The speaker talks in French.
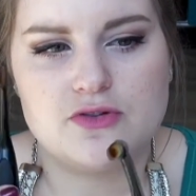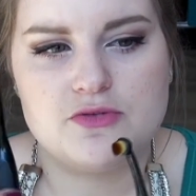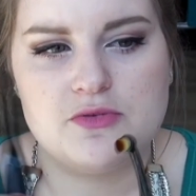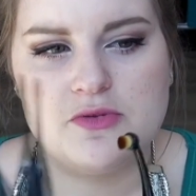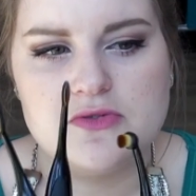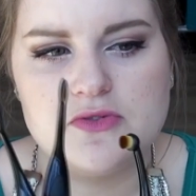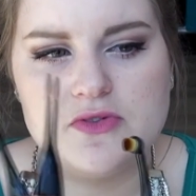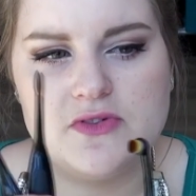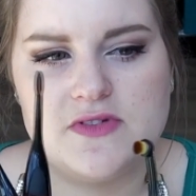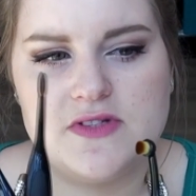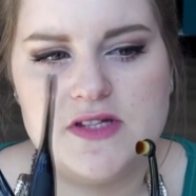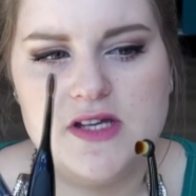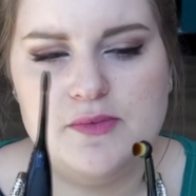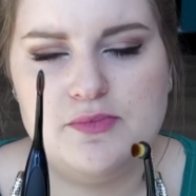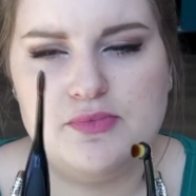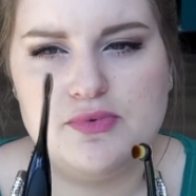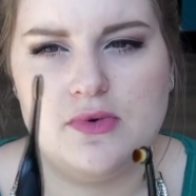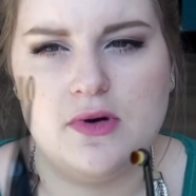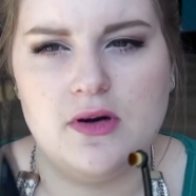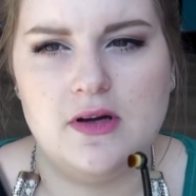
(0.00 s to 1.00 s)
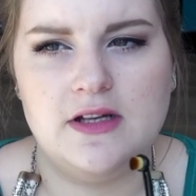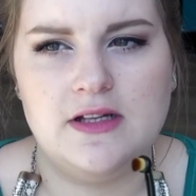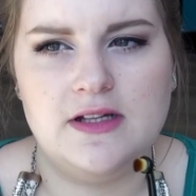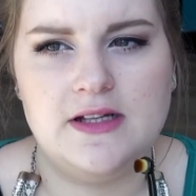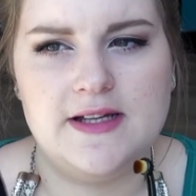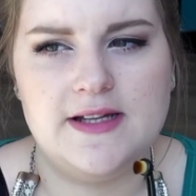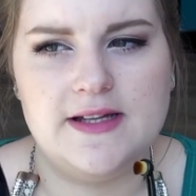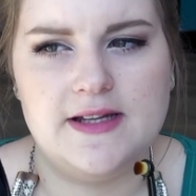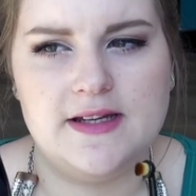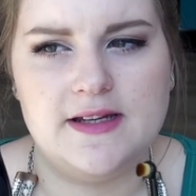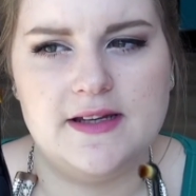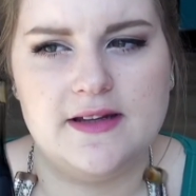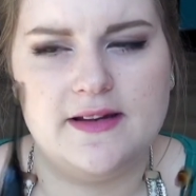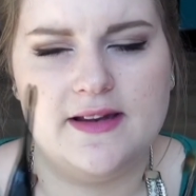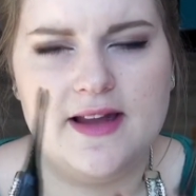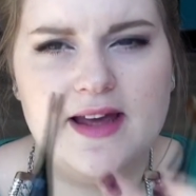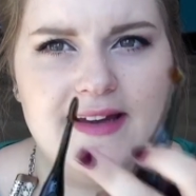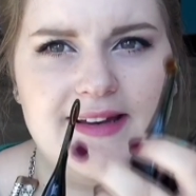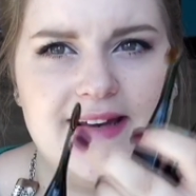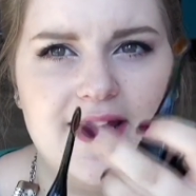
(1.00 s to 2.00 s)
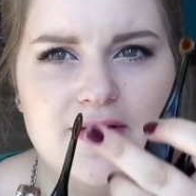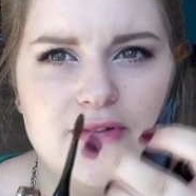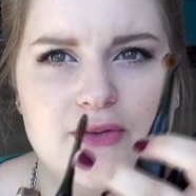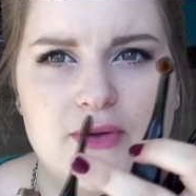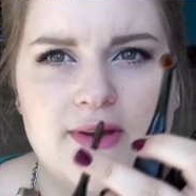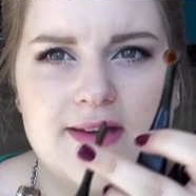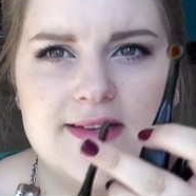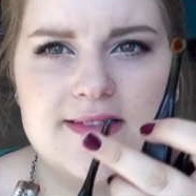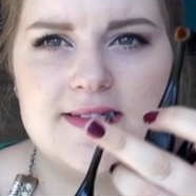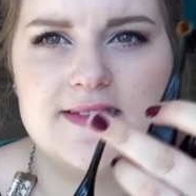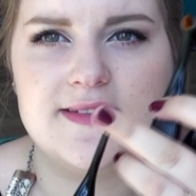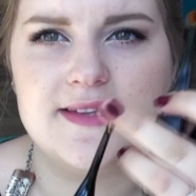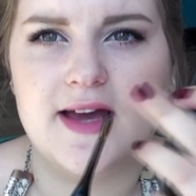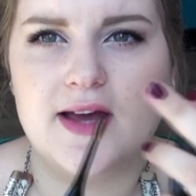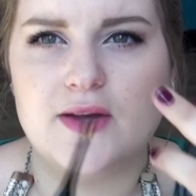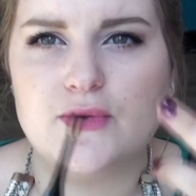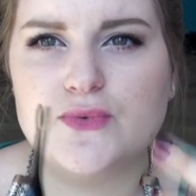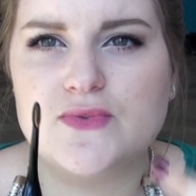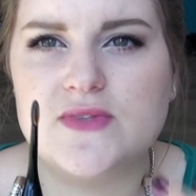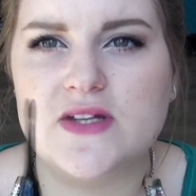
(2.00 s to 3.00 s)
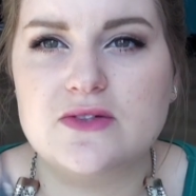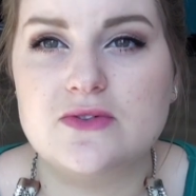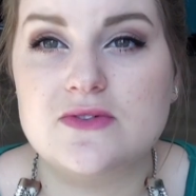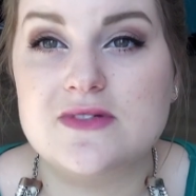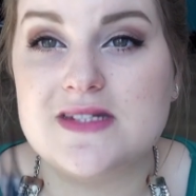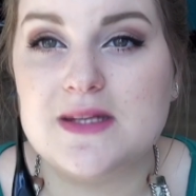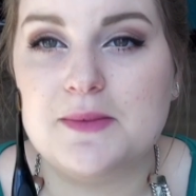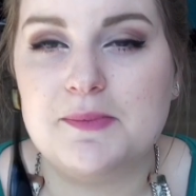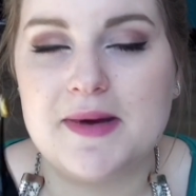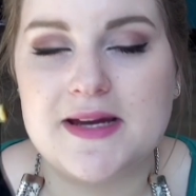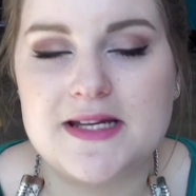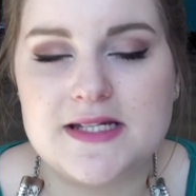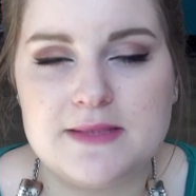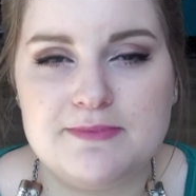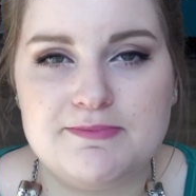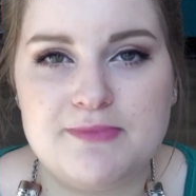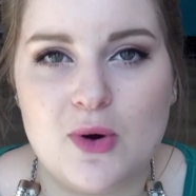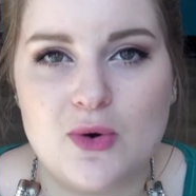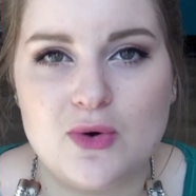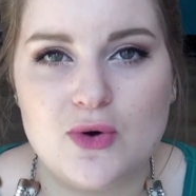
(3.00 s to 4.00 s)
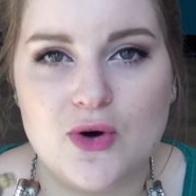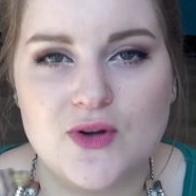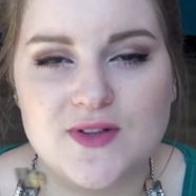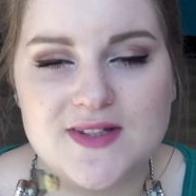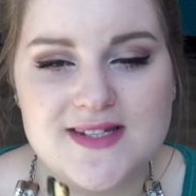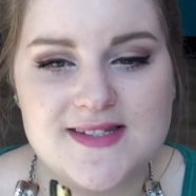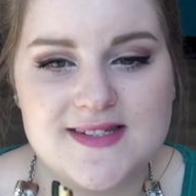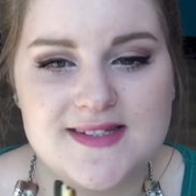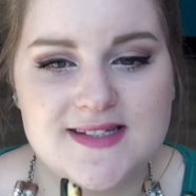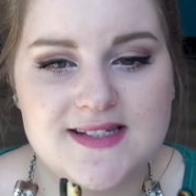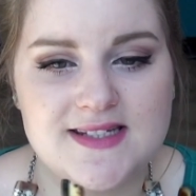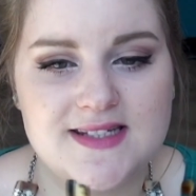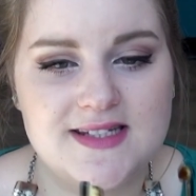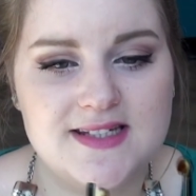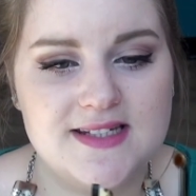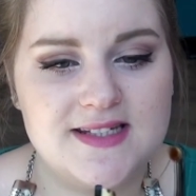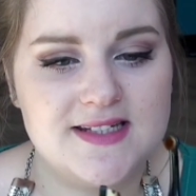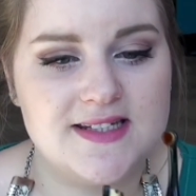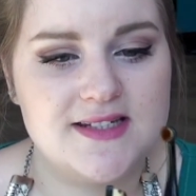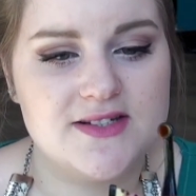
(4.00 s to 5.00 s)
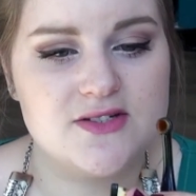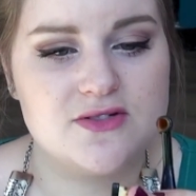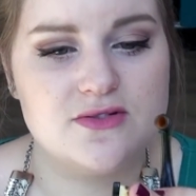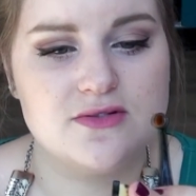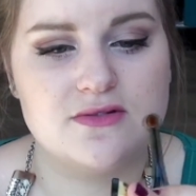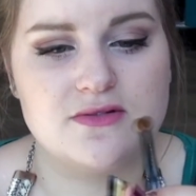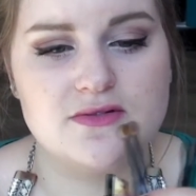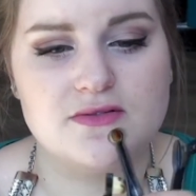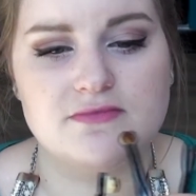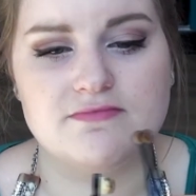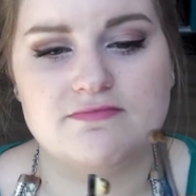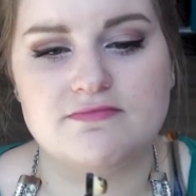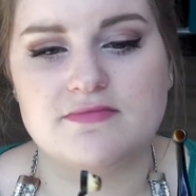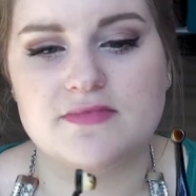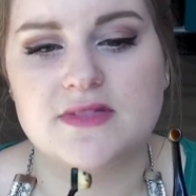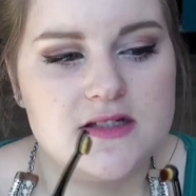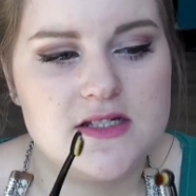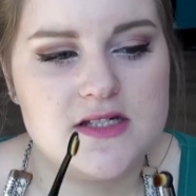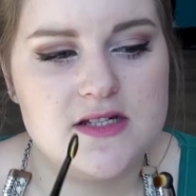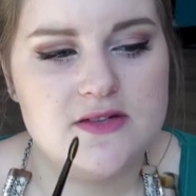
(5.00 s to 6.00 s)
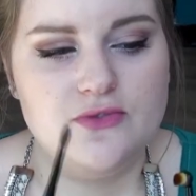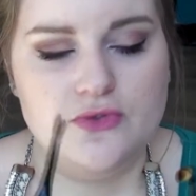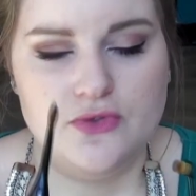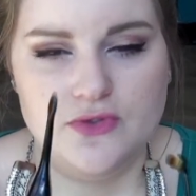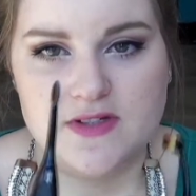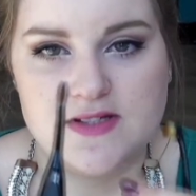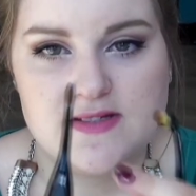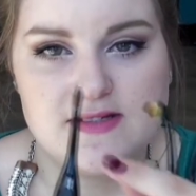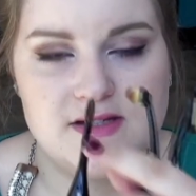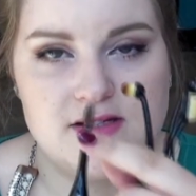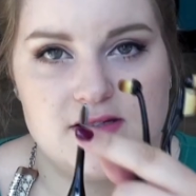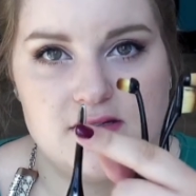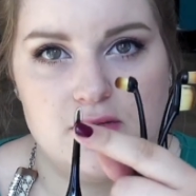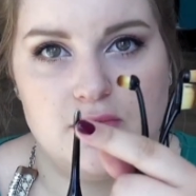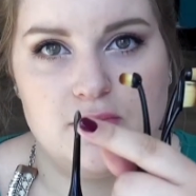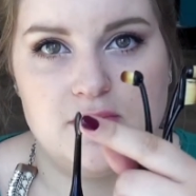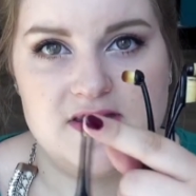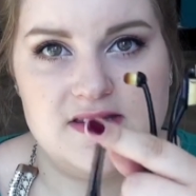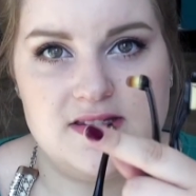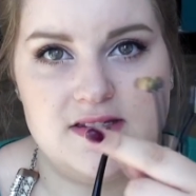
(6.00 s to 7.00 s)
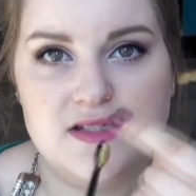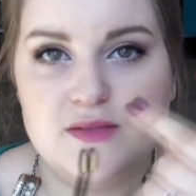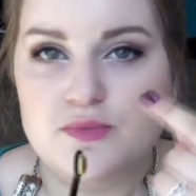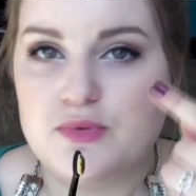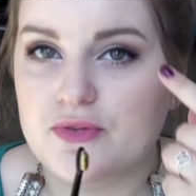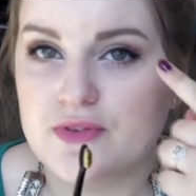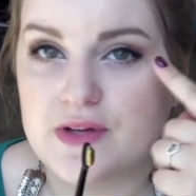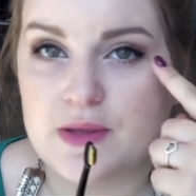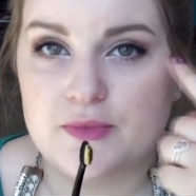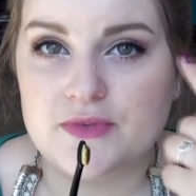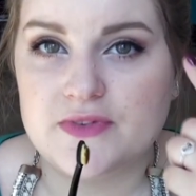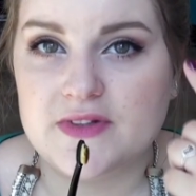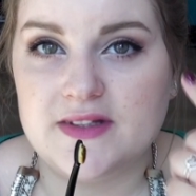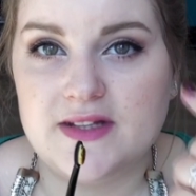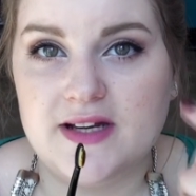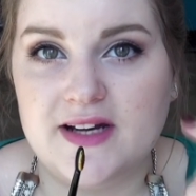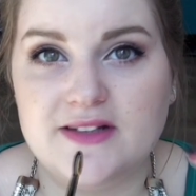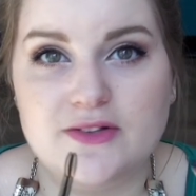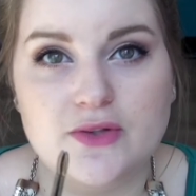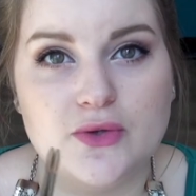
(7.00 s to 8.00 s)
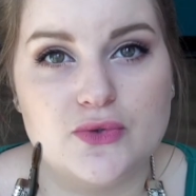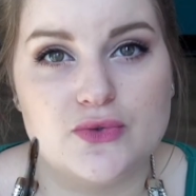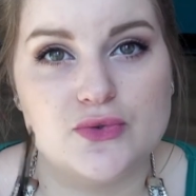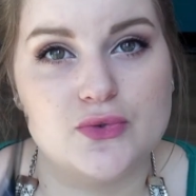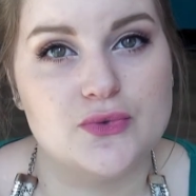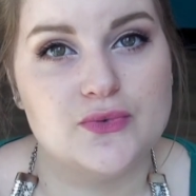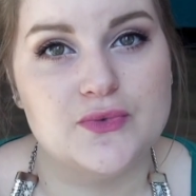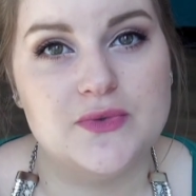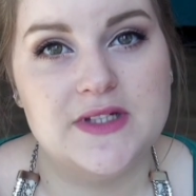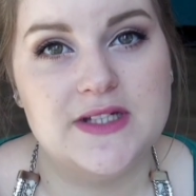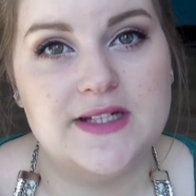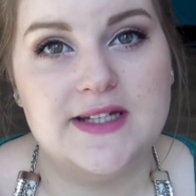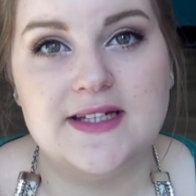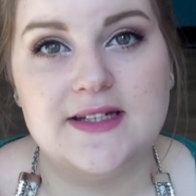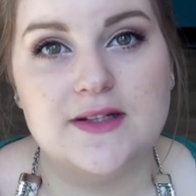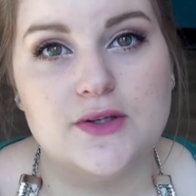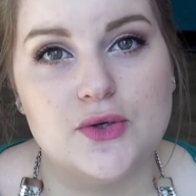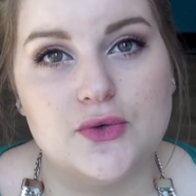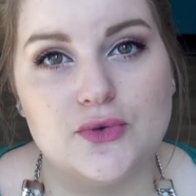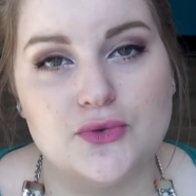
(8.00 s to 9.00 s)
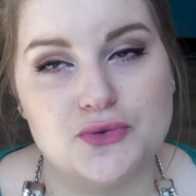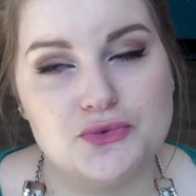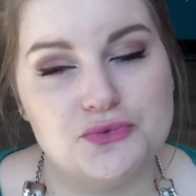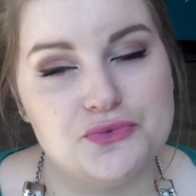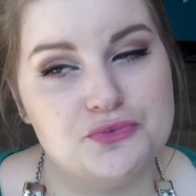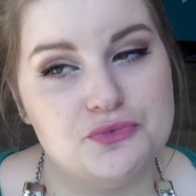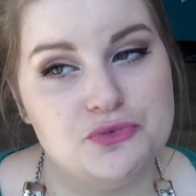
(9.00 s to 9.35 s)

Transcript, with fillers: Je pense que c'est pour les l'eyeliner, etc. Tout ça, je ne sais pas, j'ai pas encore testé et je j'ai voulu tester celui-ci pour faire mon trait d'eyeliner aujourd'hui et euh,